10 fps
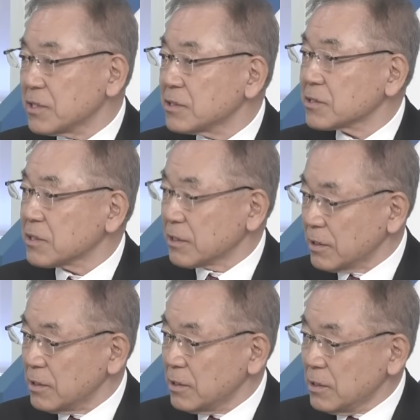円ですから
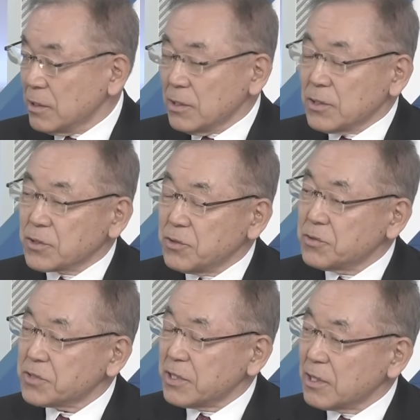ね、
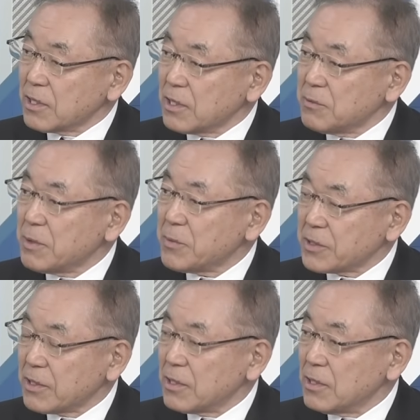9000円から今ま
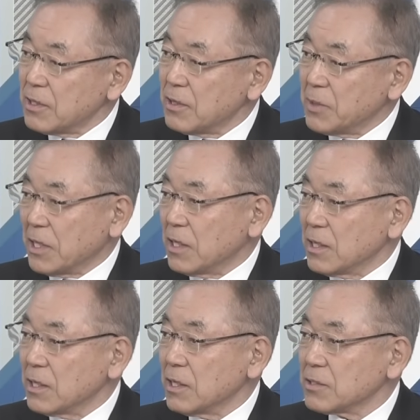で、
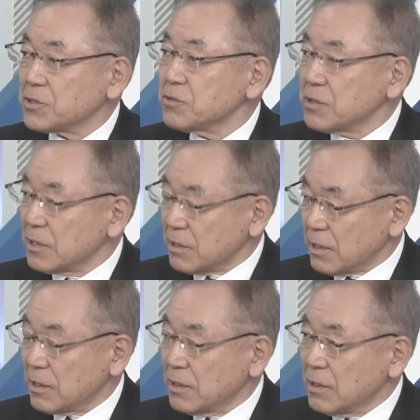まあ10年
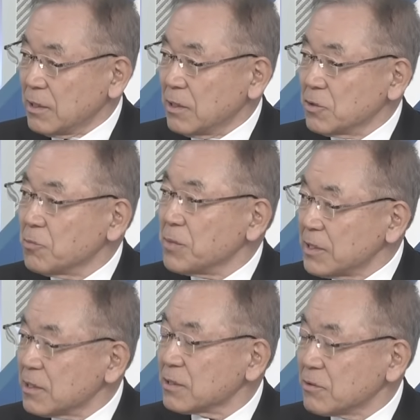で4
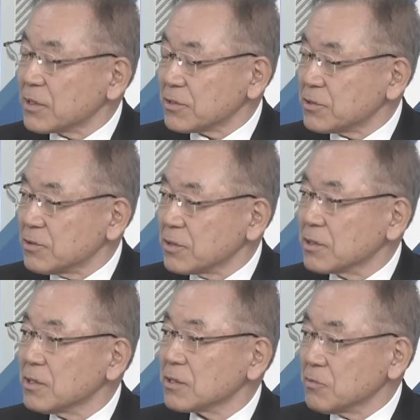倍になってるわけですよ、日
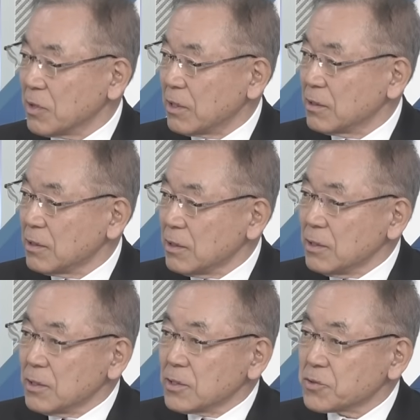経平均は。はいはい、
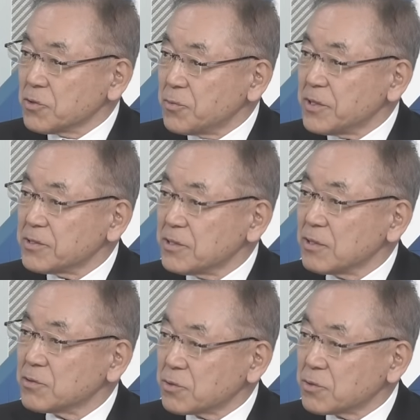そのペースでいく